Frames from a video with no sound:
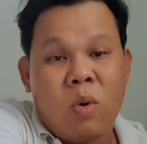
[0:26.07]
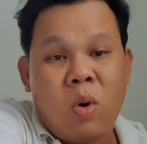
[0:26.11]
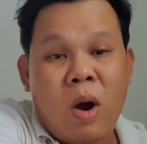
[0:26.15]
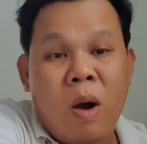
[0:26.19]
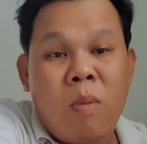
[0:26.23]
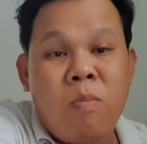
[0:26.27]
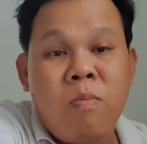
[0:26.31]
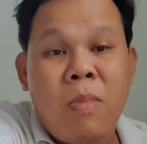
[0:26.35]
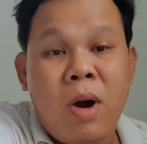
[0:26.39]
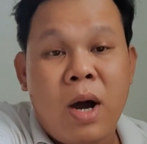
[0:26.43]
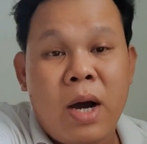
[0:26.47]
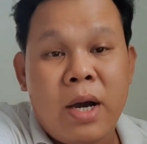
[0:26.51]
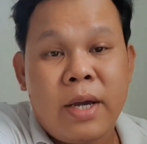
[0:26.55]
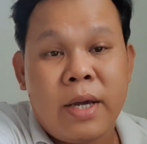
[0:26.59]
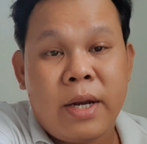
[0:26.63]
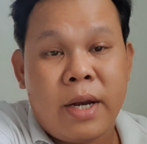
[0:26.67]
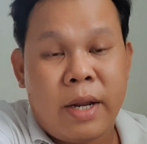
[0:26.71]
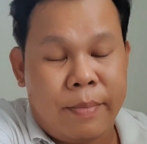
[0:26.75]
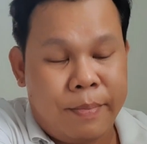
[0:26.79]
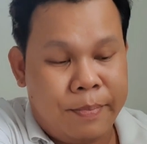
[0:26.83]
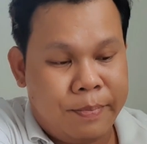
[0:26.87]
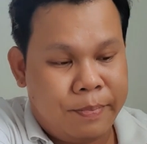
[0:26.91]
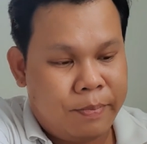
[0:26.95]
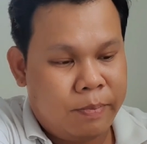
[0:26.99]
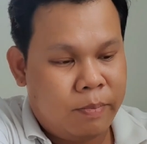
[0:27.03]
mua ốc mới anh
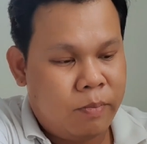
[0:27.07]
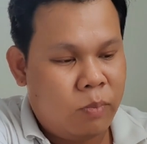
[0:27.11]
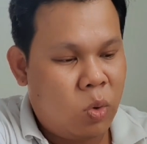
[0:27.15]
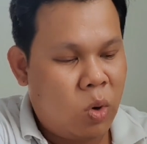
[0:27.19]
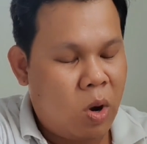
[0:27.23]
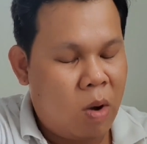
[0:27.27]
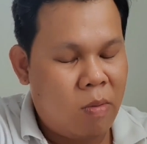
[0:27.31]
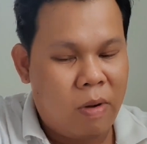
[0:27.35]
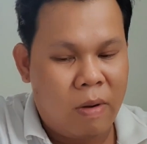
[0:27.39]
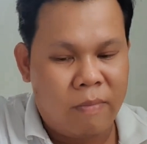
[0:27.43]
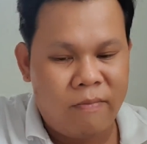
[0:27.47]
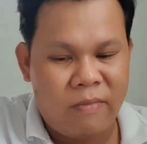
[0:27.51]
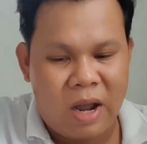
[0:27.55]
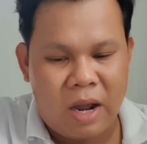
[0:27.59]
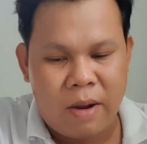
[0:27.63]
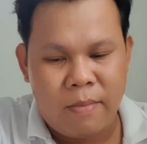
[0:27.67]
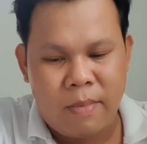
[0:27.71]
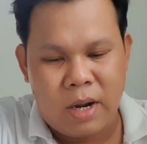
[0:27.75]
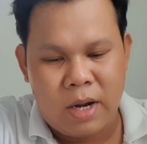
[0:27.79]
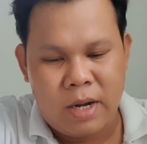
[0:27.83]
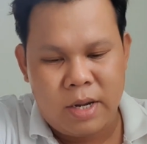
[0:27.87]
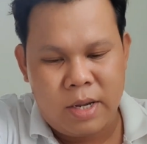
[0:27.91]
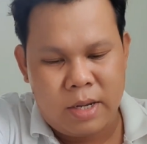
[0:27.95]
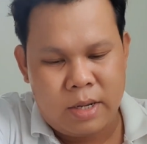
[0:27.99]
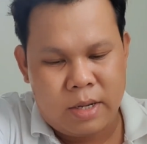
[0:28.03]
em mua ốc làm pha
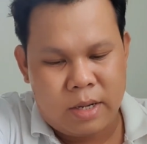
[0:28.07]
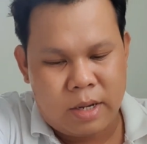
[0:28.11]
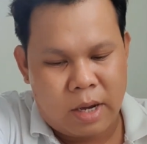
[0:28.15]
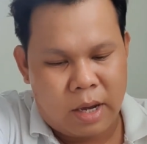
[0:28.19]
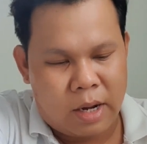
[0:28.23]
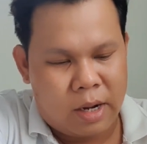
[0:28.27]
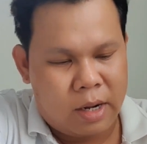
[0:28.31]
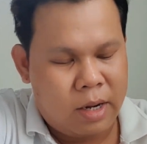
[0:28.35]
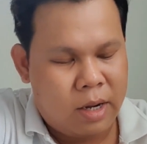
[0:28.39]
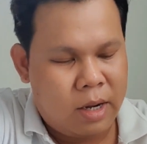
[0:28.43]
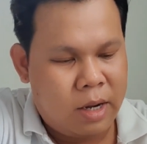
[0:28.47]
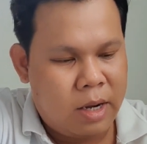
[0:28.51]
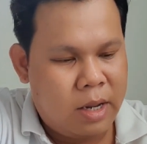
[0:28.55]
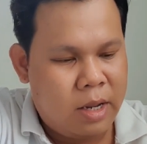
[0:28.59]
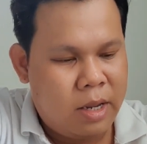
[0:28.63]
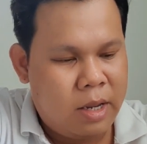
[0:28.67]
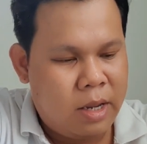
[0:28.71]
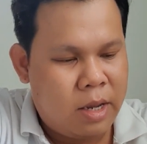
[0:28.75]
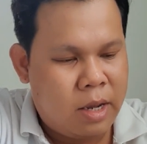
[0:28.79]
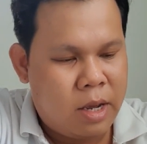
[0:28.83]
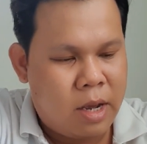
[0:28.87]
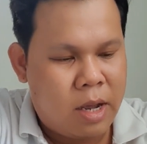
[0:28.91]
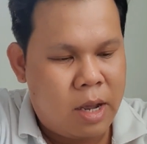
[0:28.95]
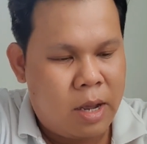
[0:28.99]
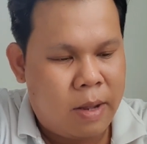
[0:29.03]
mới ảnh
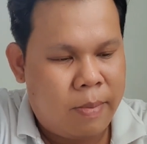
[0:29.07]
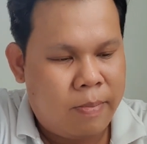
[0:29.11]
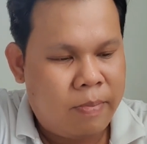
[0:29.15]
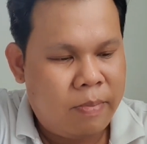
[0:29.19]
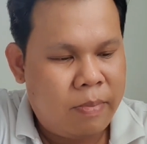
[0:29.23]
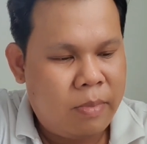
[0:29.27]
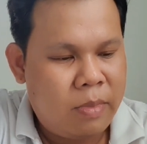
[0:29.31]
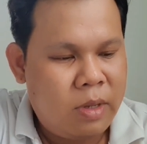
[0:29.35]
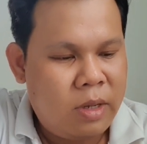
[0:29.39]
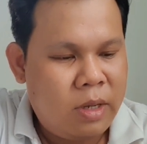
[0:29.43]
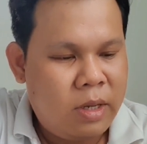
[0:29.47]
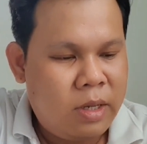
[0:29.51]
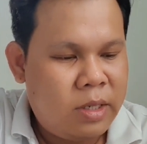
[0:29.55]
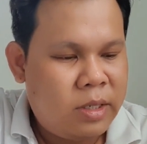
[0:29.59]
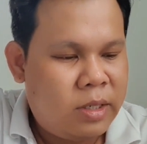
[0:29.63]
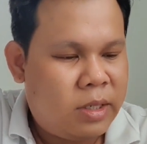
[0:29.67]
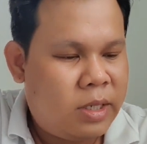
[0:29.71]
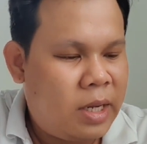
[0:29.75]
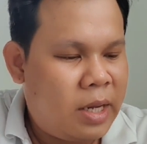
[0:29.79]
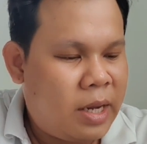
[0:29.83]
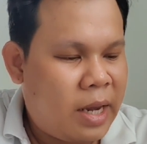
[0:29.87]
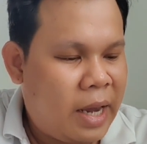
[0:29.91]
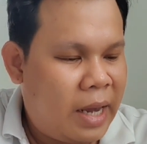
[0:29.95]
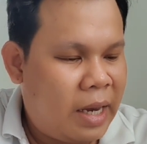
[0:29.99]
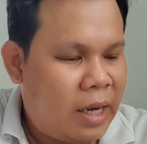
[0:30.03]
đi
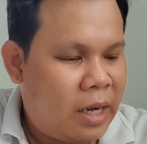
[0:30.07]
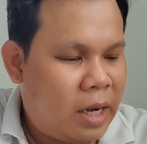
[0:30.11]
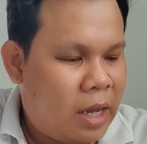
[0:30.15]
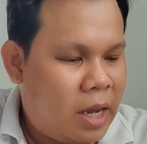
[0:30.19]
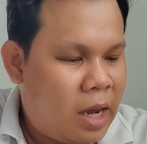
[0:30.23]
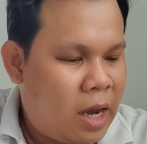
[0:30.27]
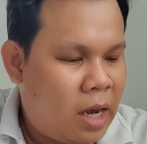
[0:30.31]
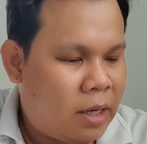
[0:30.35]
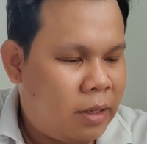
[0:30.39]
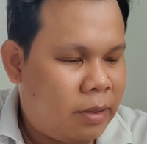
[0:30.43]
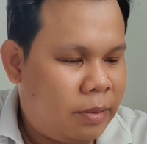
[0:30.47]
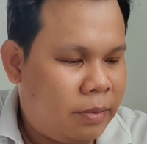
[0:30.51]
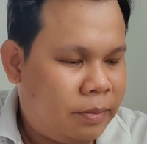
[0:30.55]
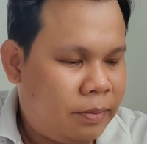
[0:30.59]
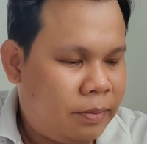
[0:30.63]
si ken lại hết